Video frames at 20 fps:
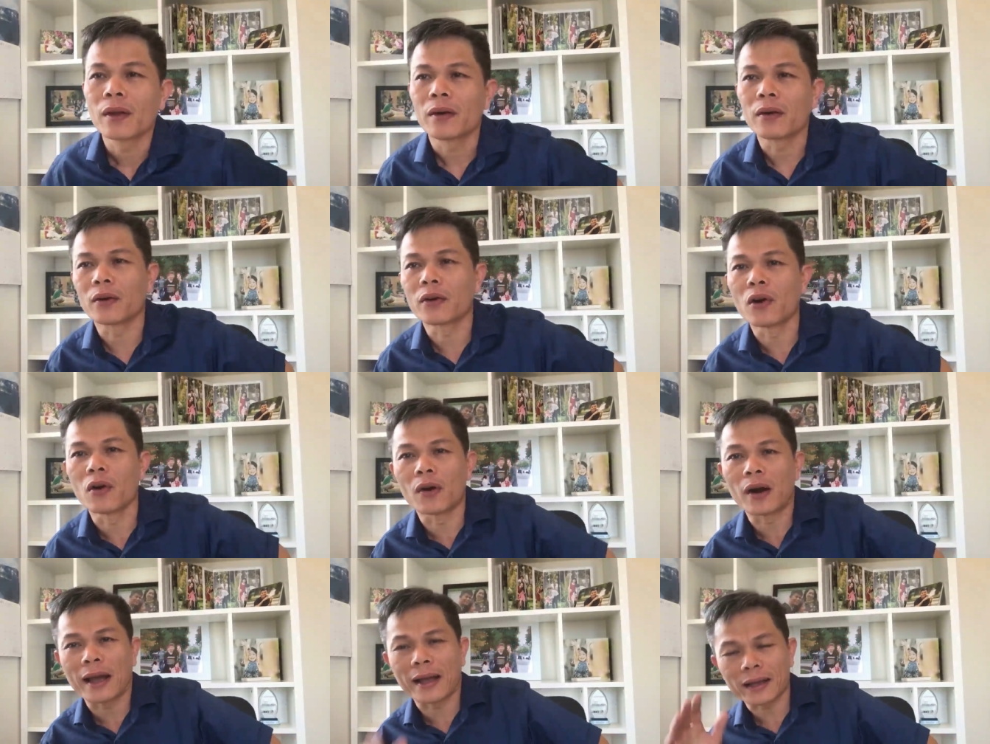
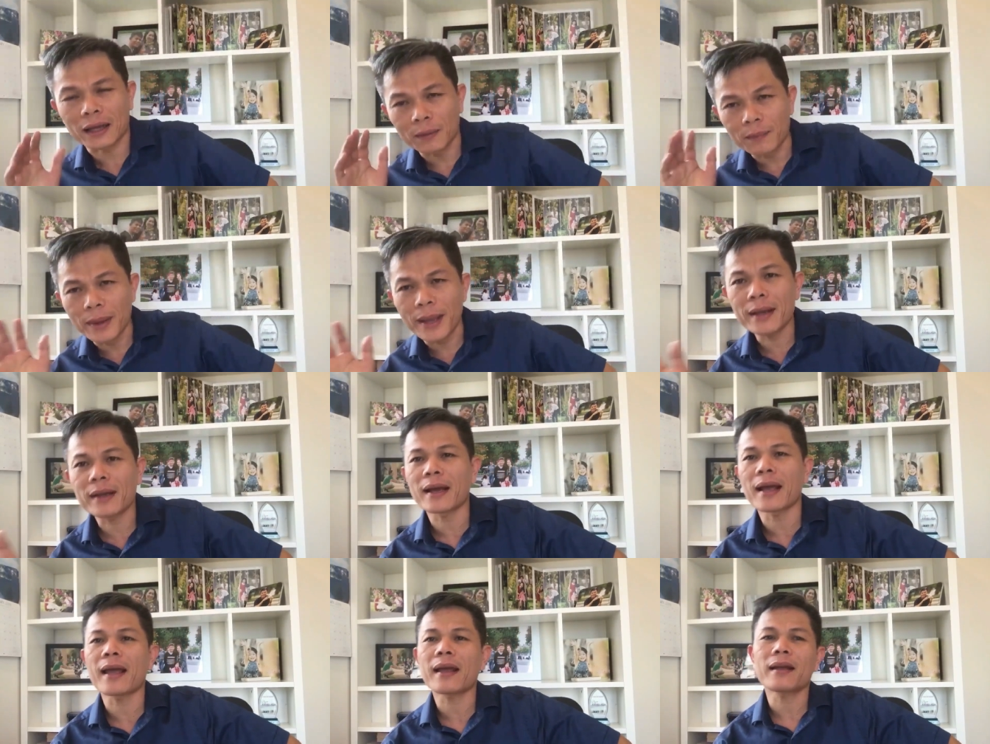rồi lại cái
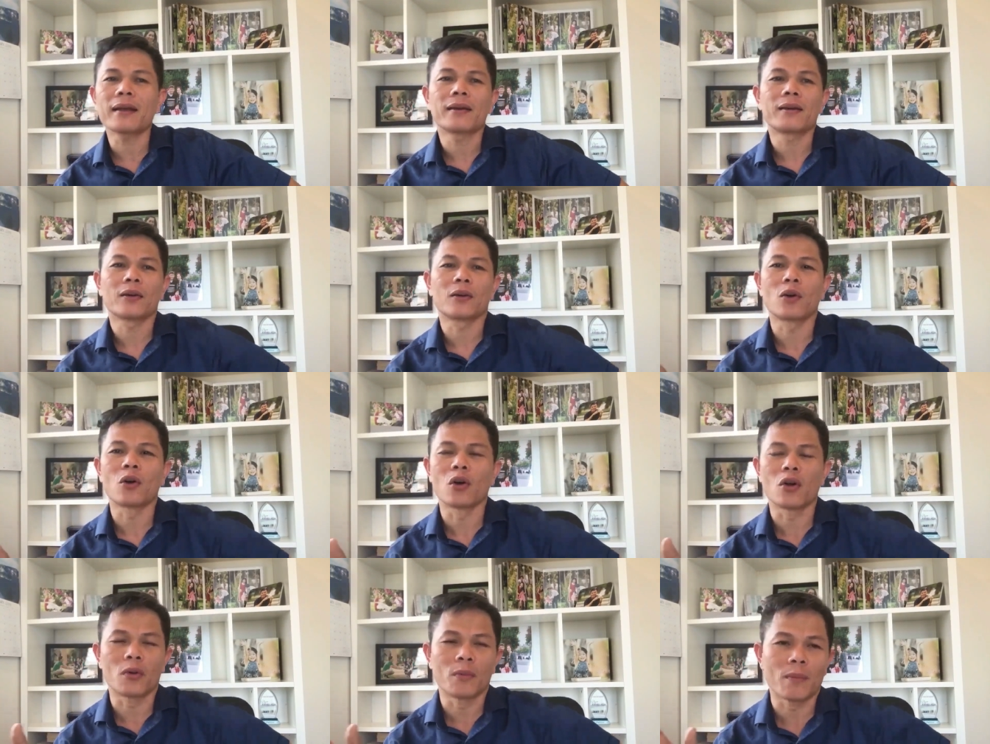miếng khác
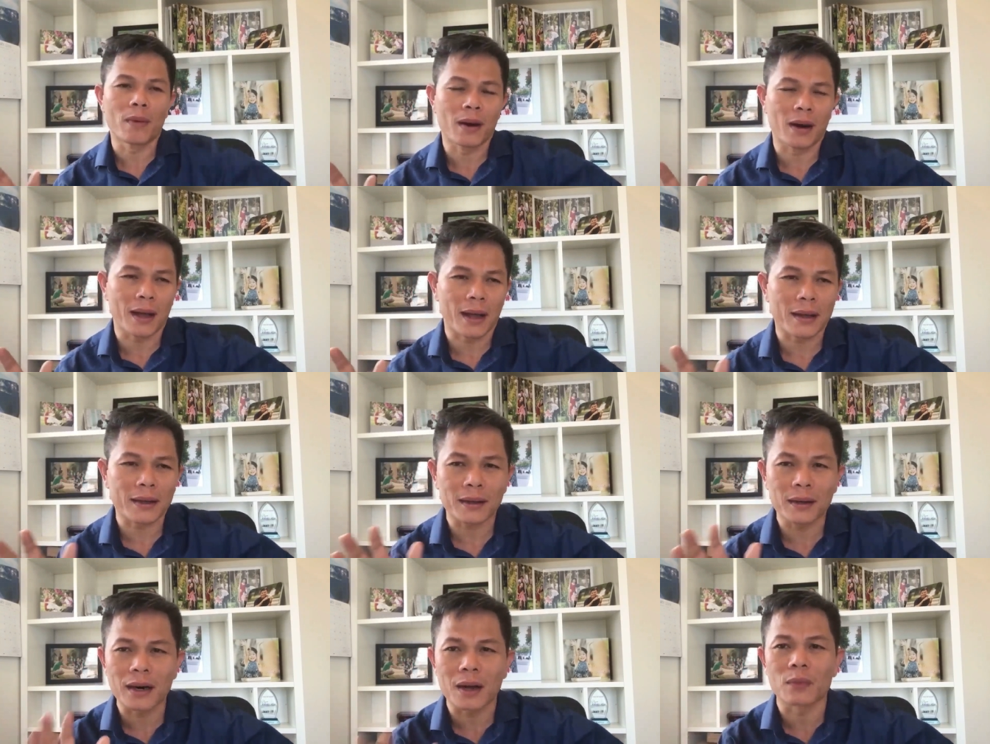rồi mình
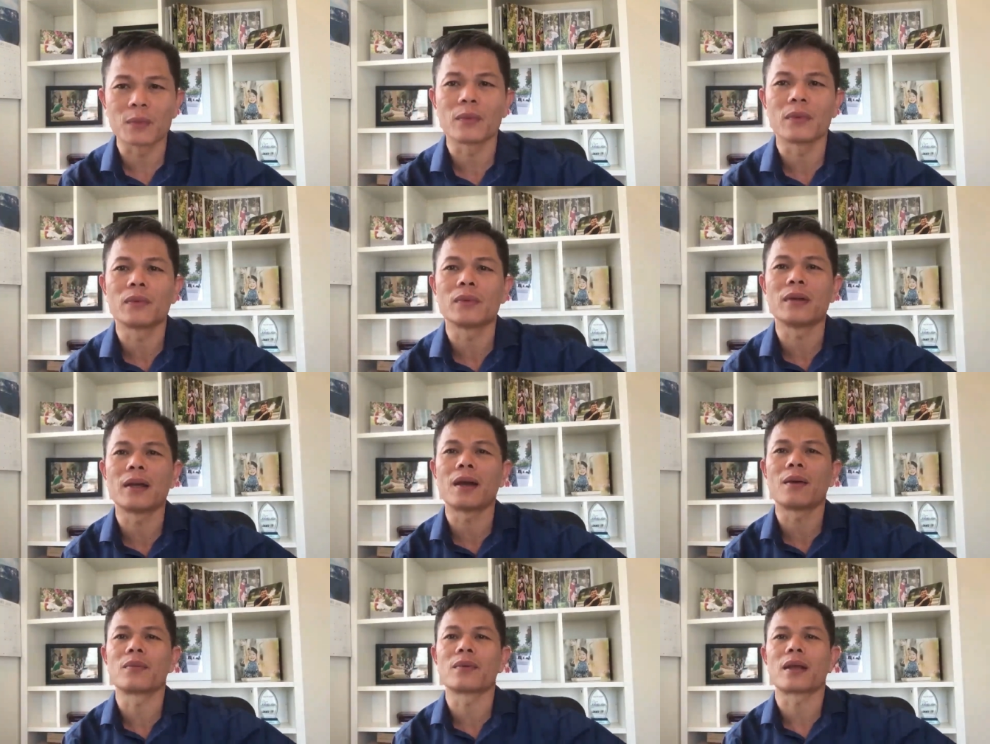lại cái lòng
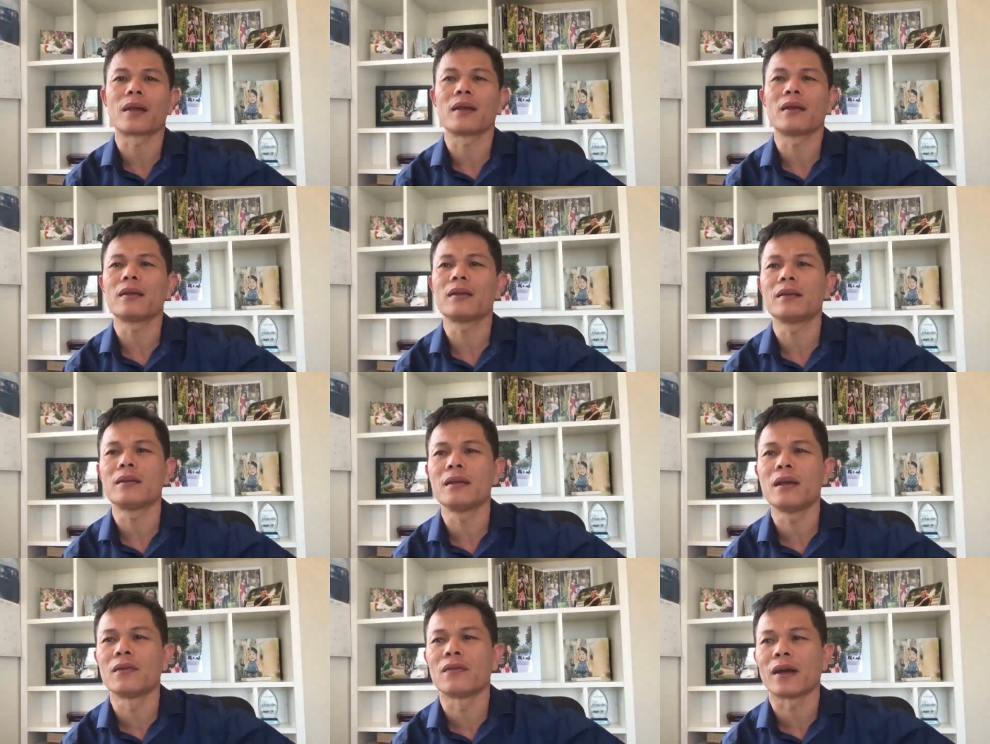vòng vậy
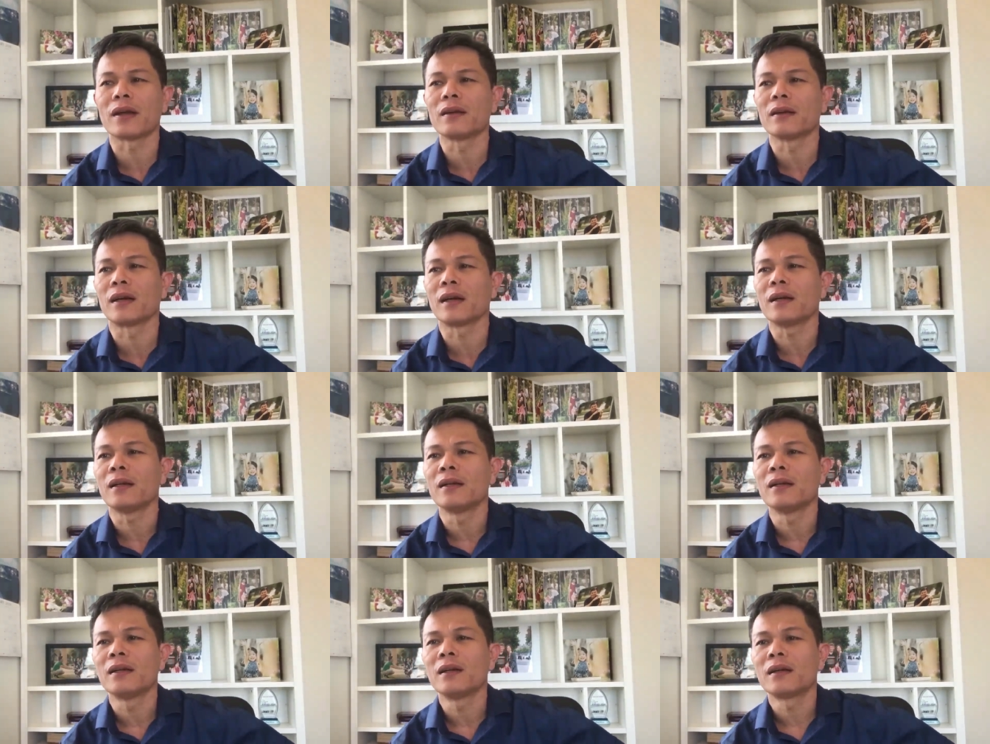như vậy nữa
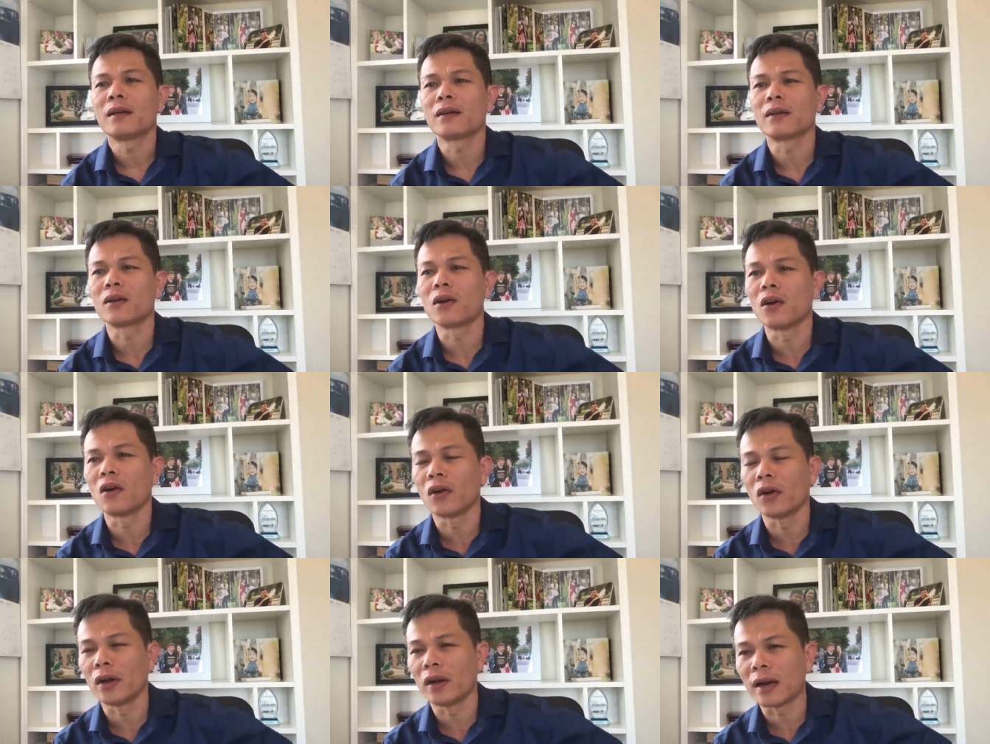
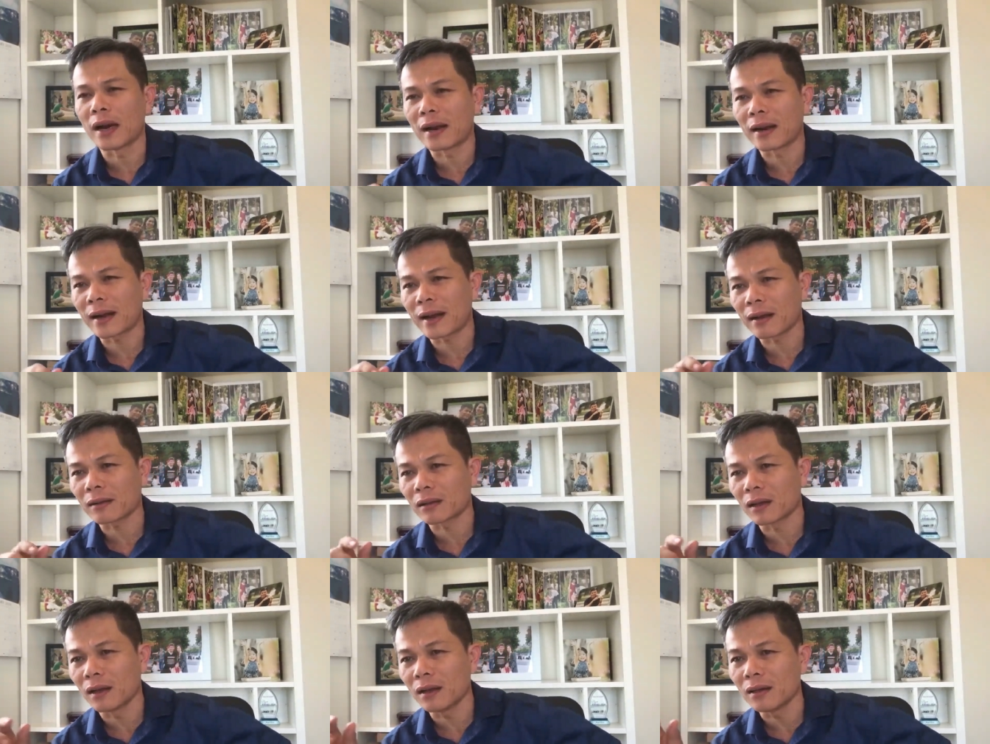rồi lần
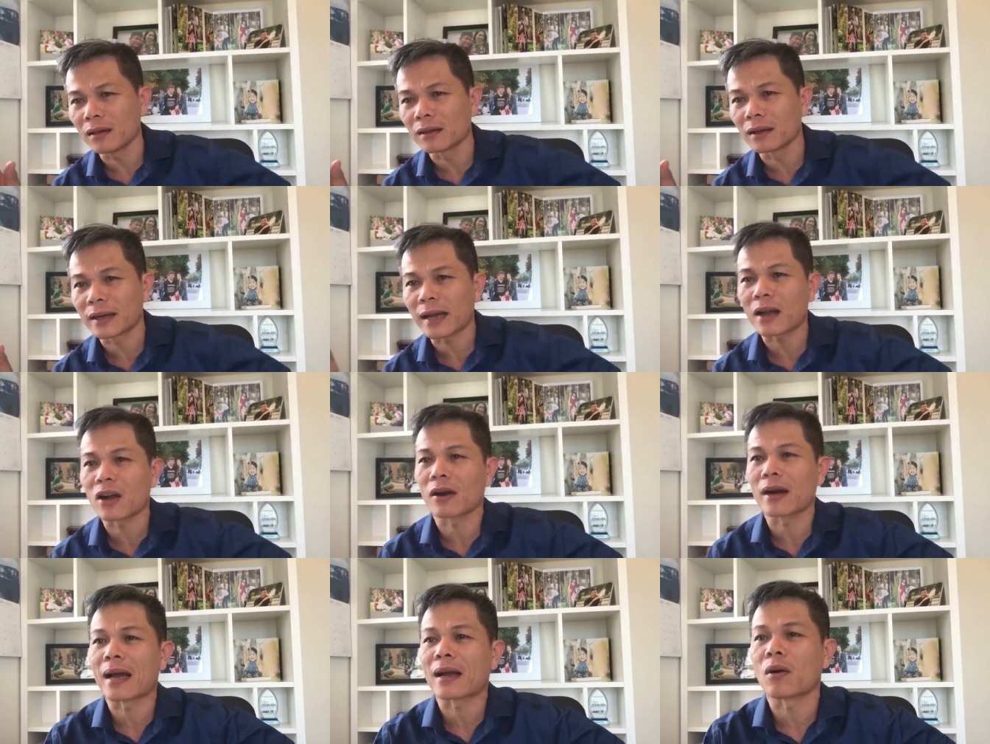khác tới người
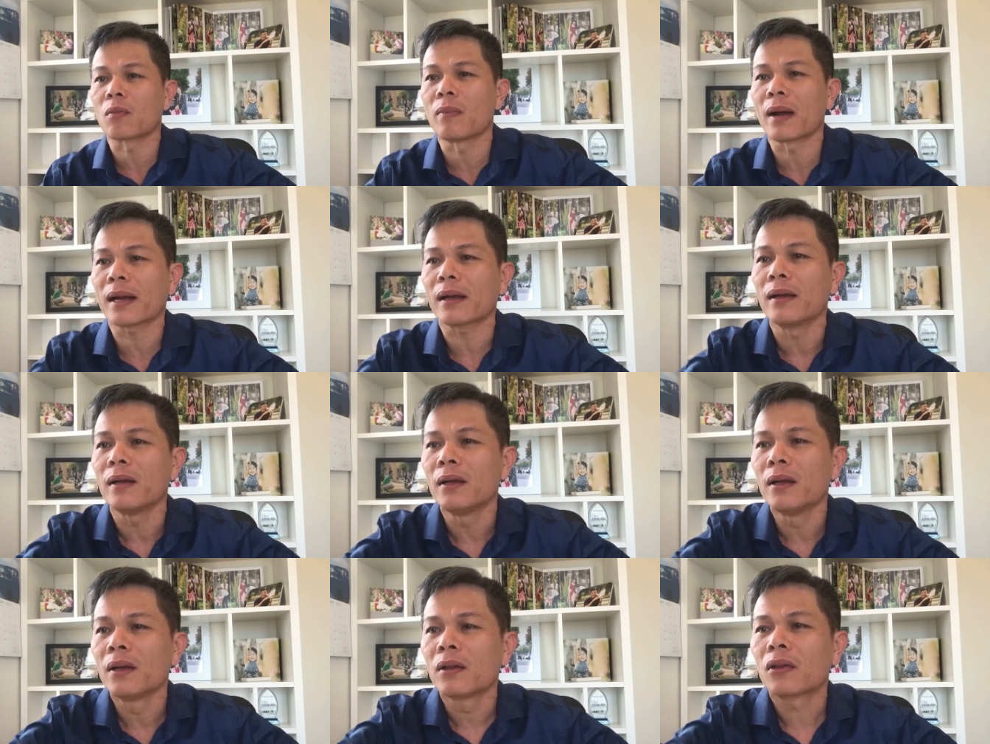khác họ đặt cọc bách
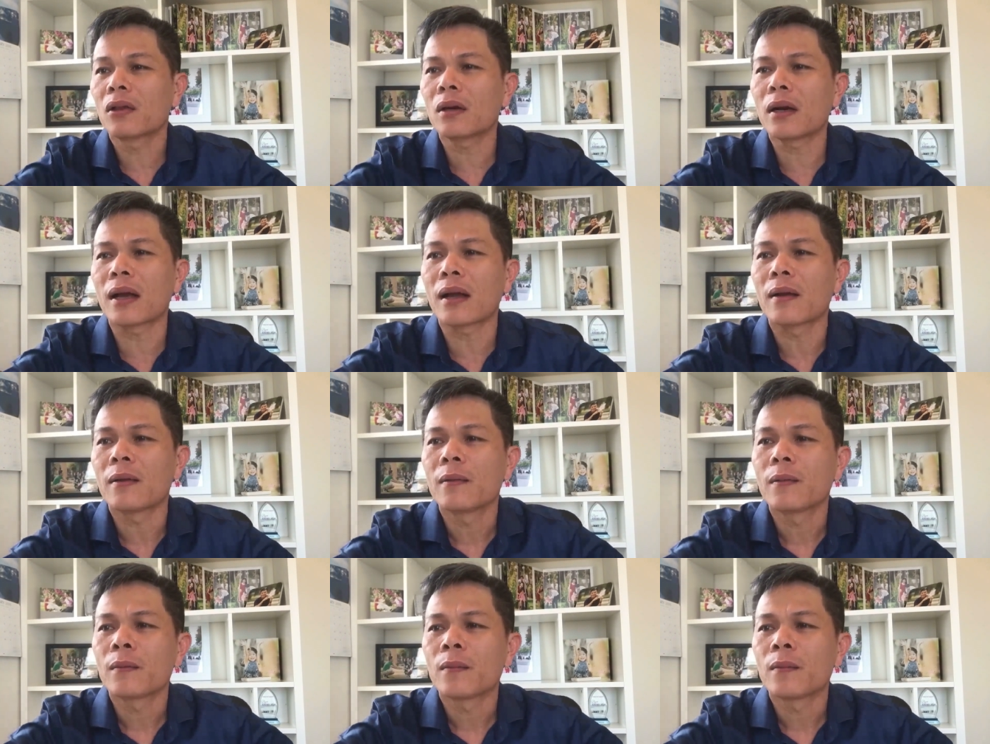tức là